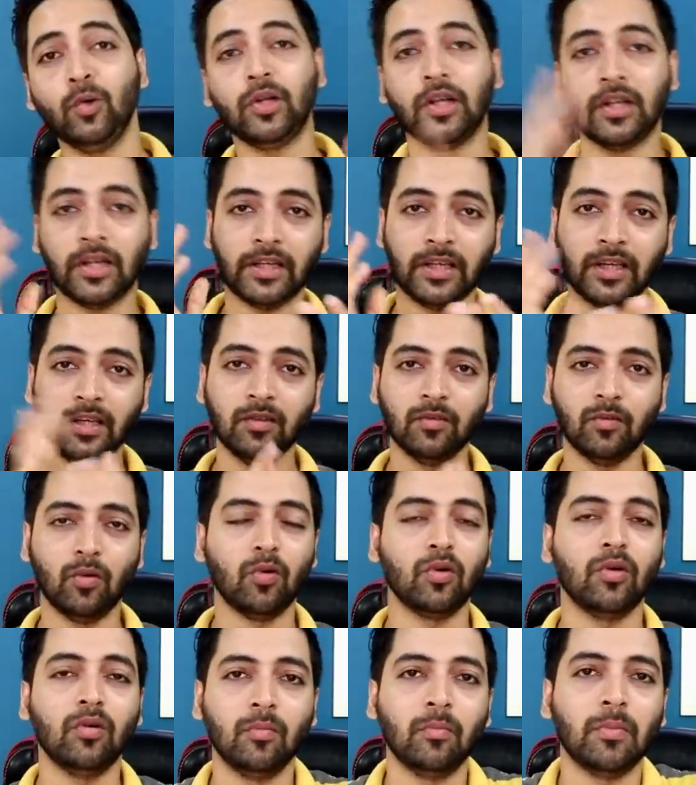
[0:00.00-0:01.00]
डुलटे नहीं है
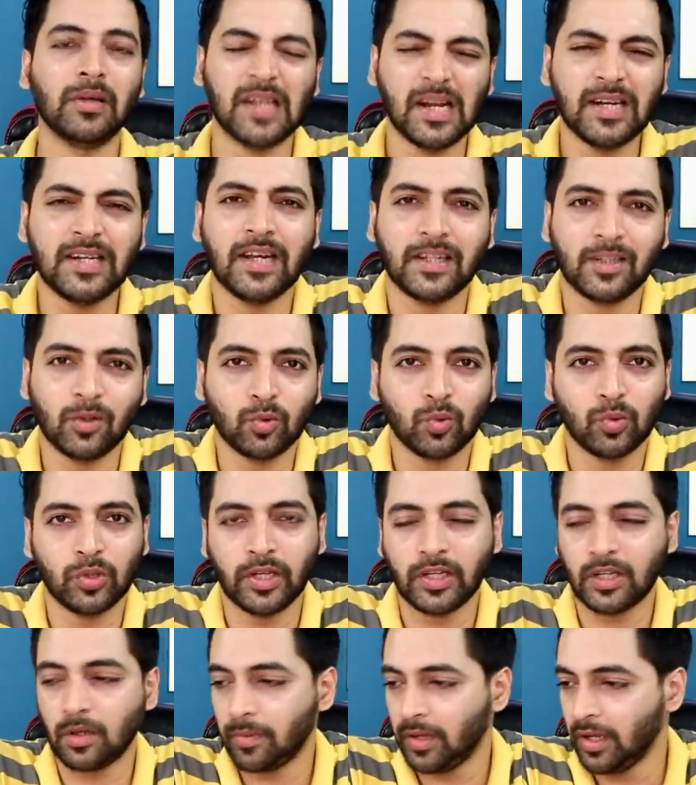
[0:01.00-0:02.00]
और मजा नहीं आता उनको
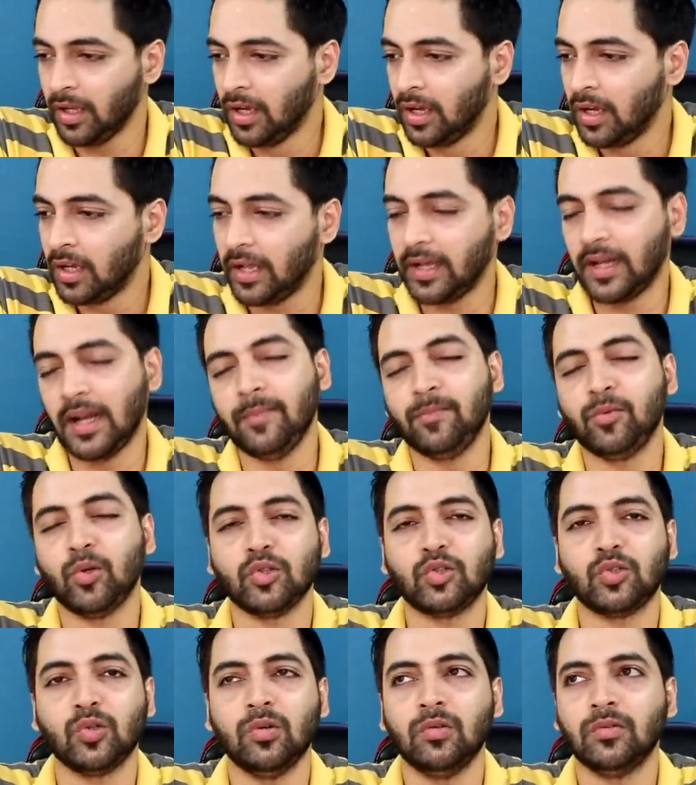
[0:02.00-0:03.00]
देखने में लेकिन अब
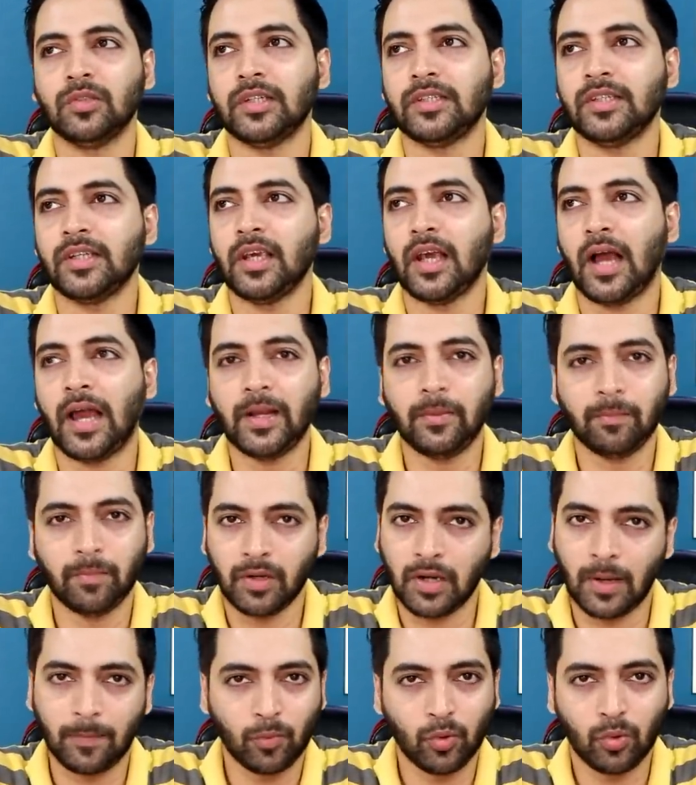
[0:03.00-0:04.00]
दोस्तों जैसे कि हाइक
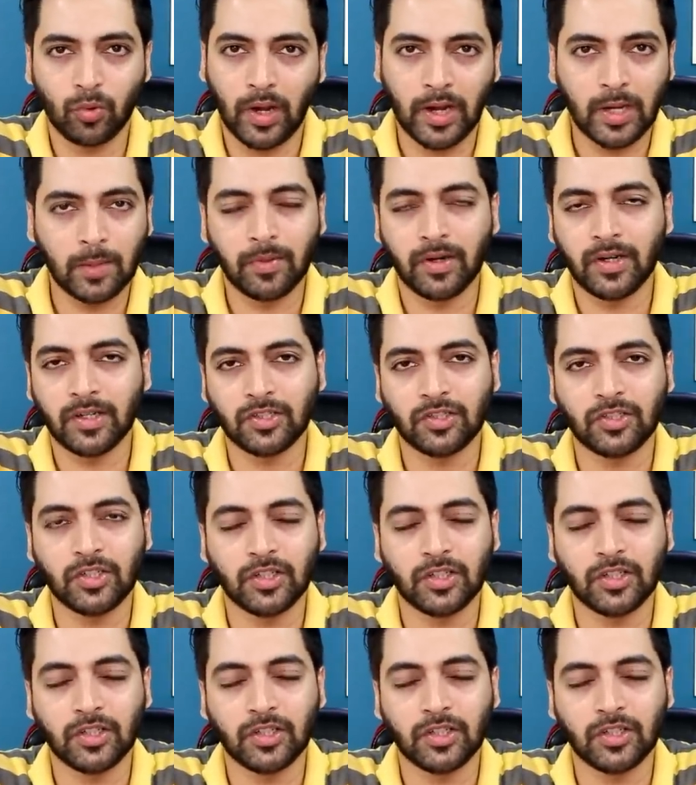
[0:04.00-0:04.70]
पर आपको एनिमेटेड